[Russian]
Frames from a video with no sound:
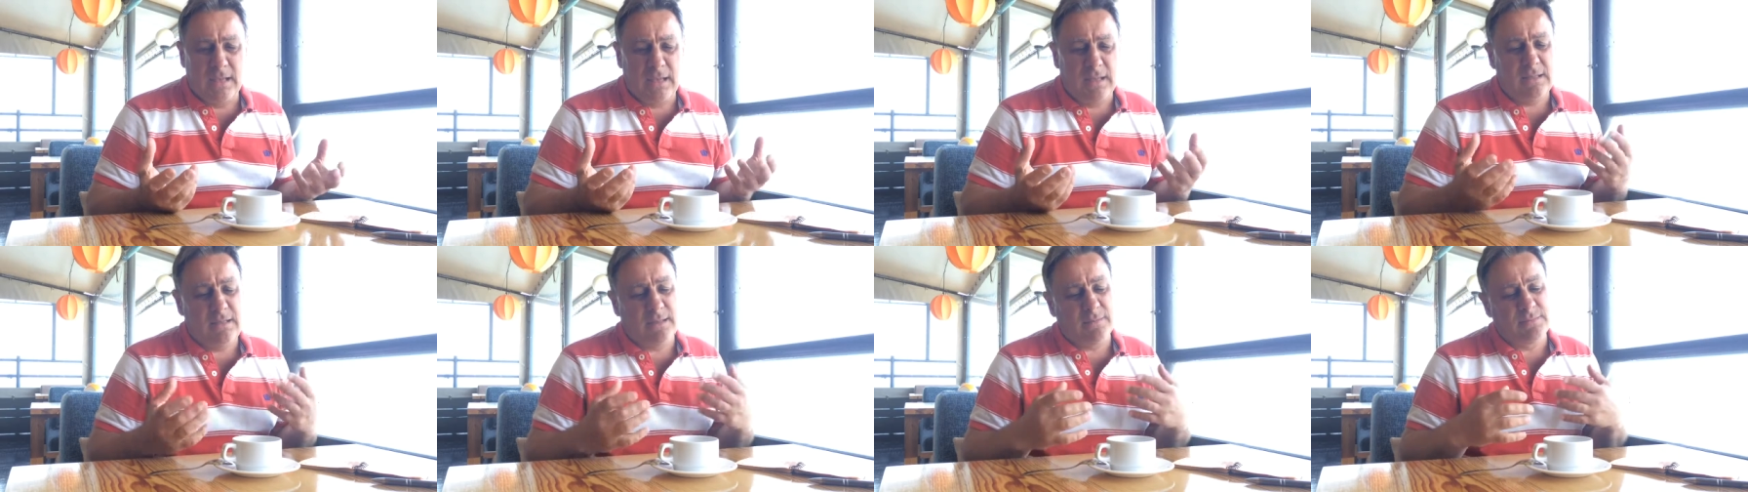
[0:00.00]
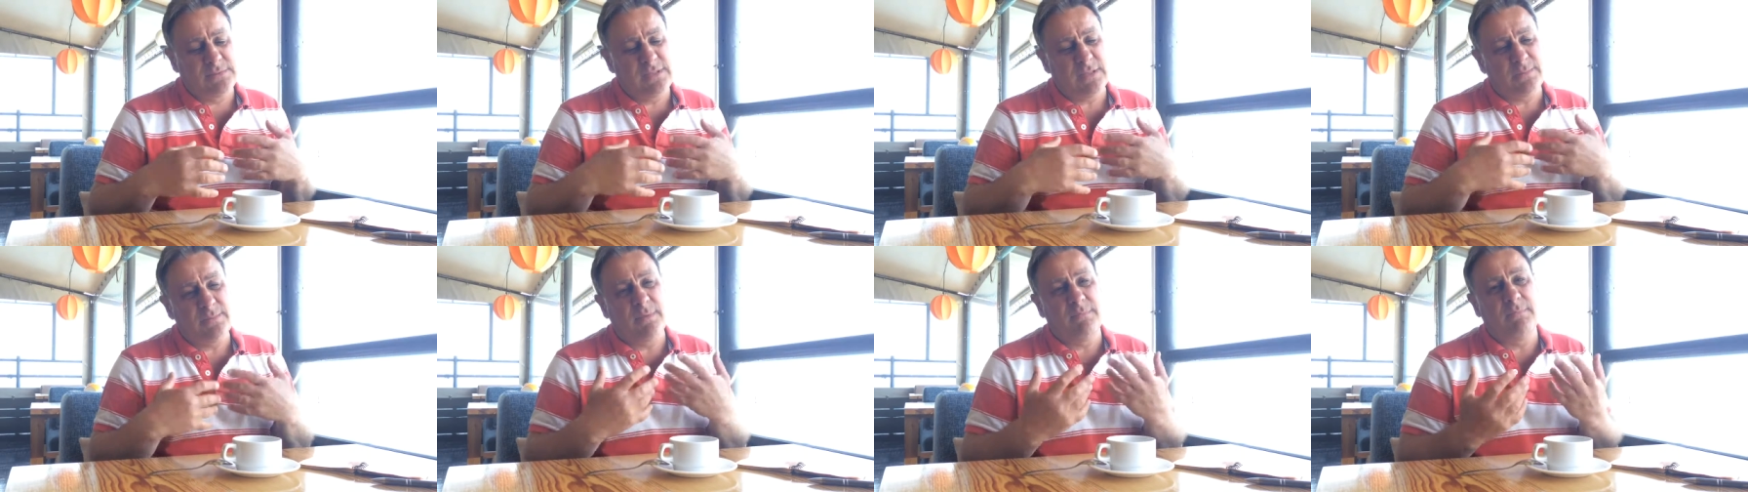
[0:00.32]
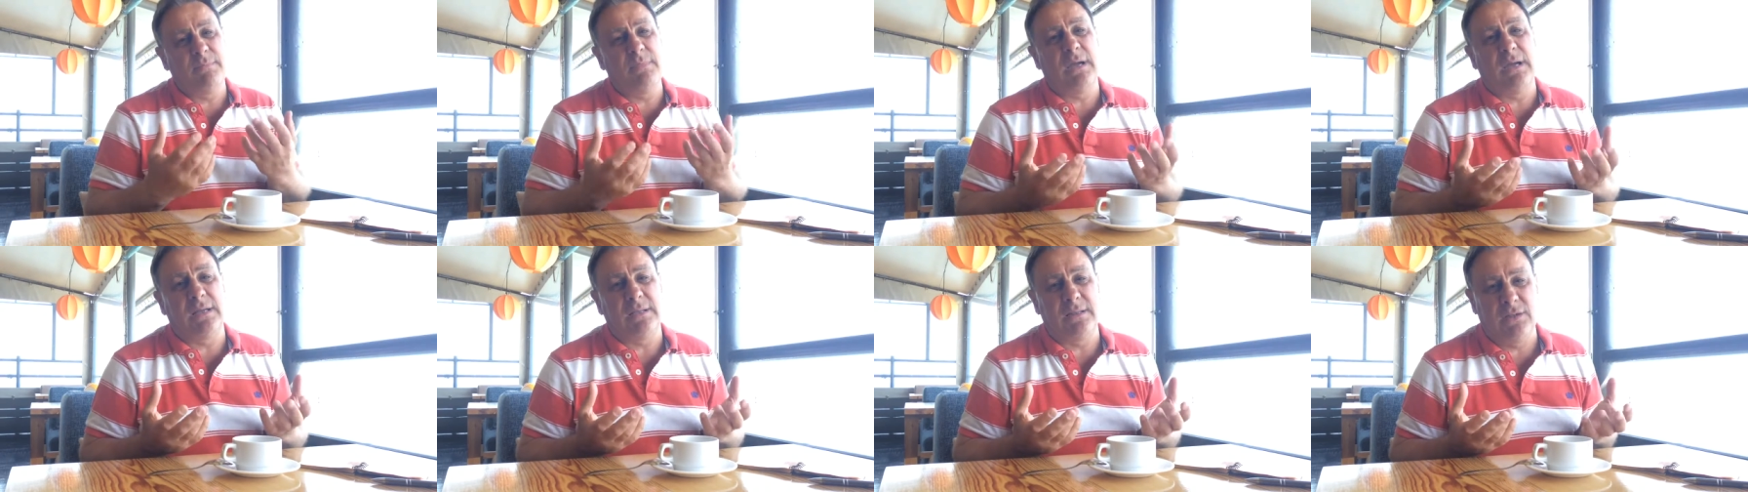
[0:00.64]
И тем
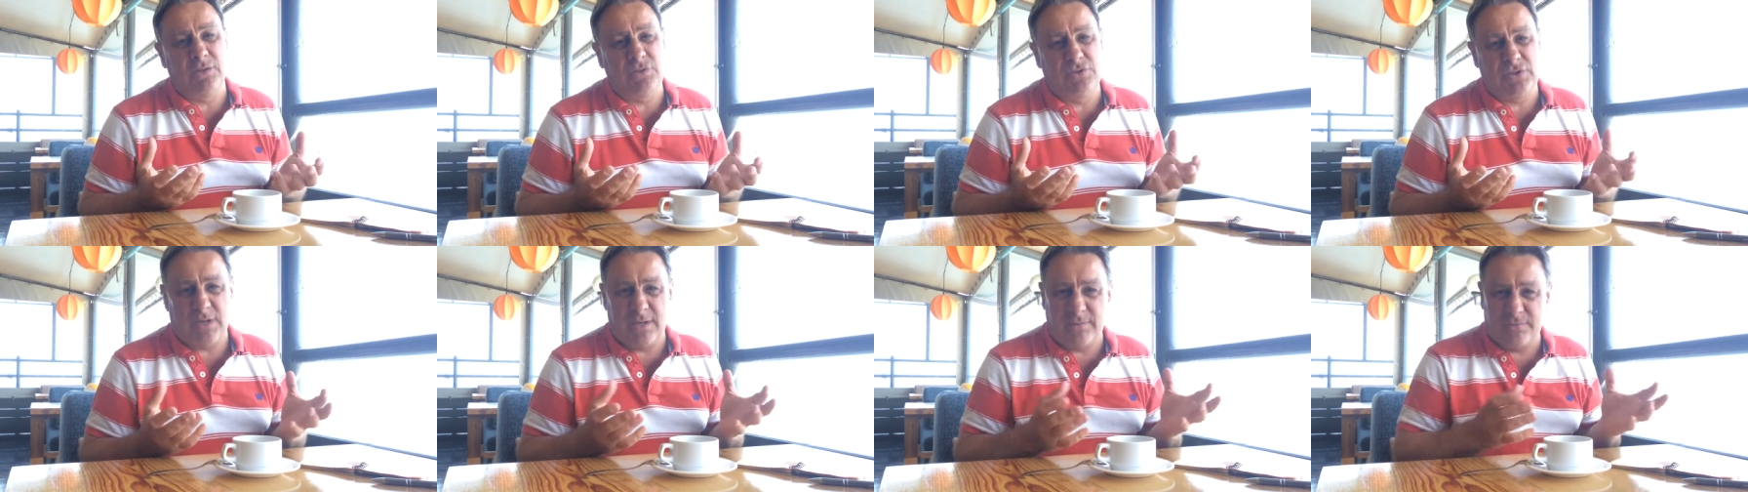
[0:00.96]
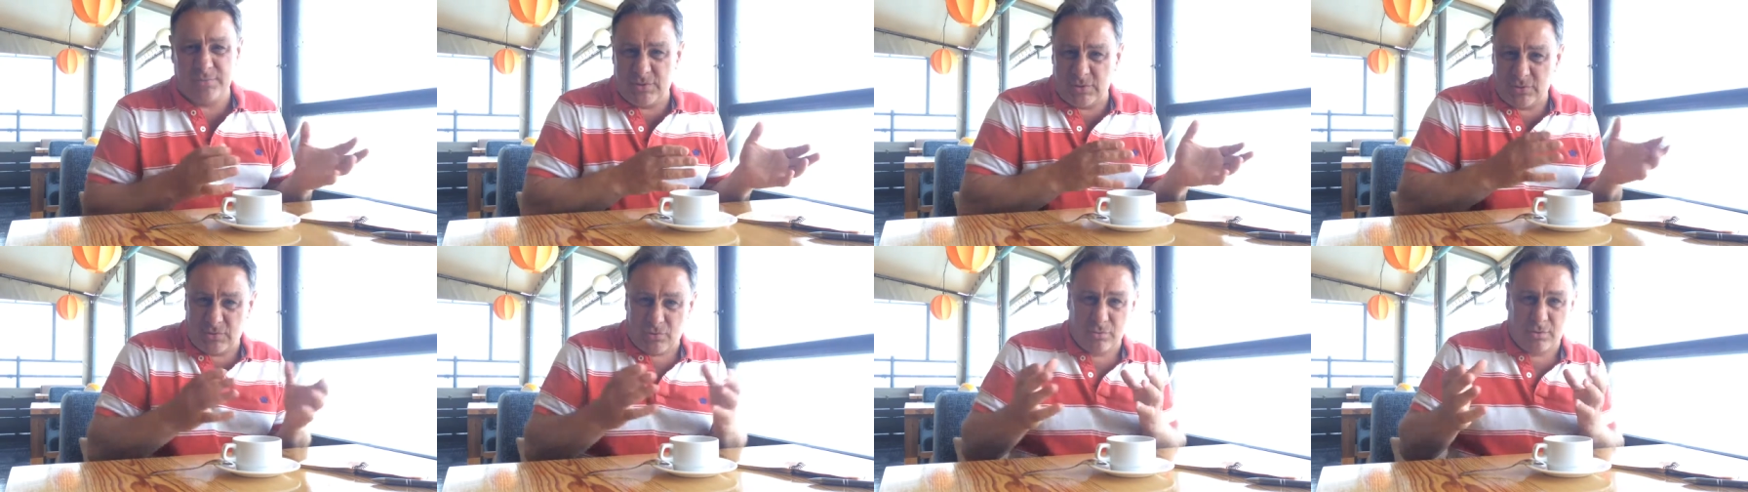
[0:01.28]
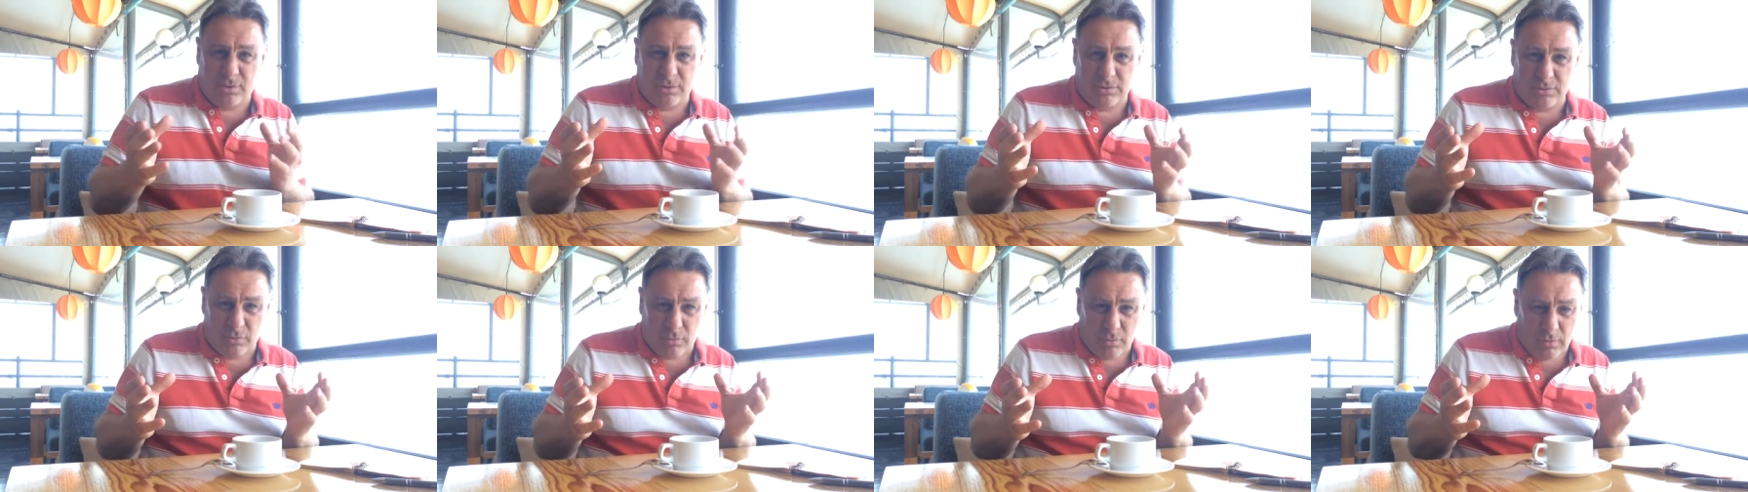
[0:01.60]
самым мы отличаемся
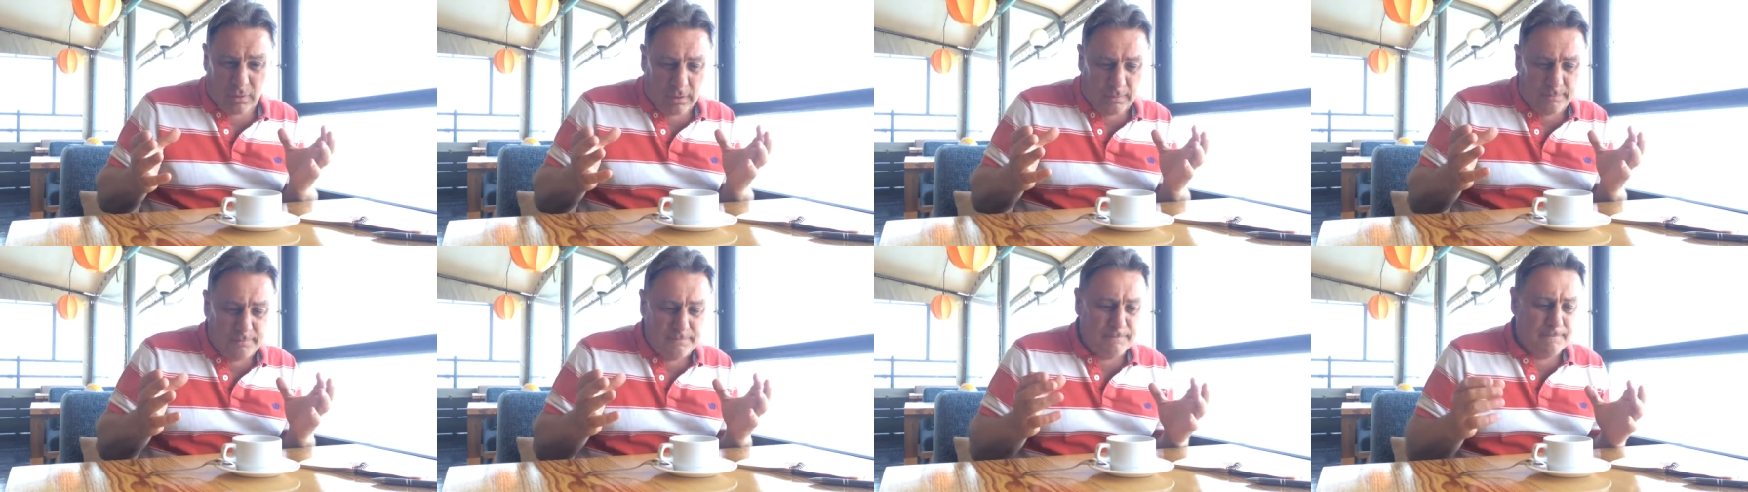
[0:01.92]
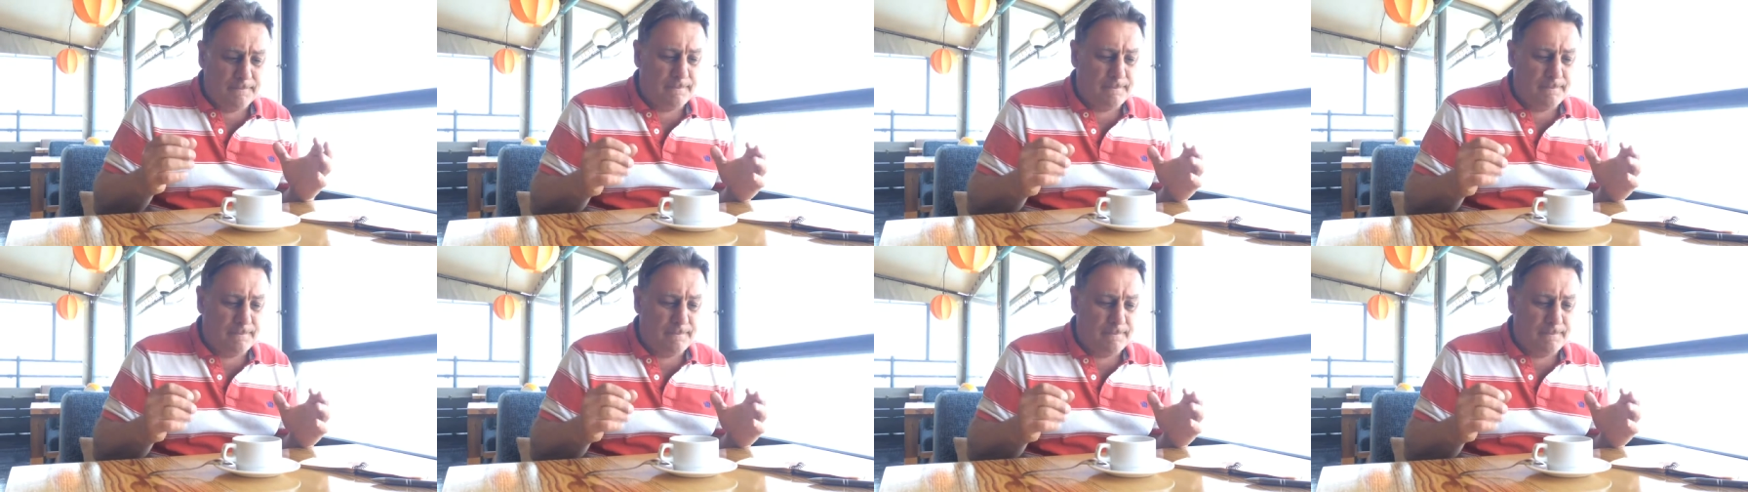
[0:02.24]
друг от друга.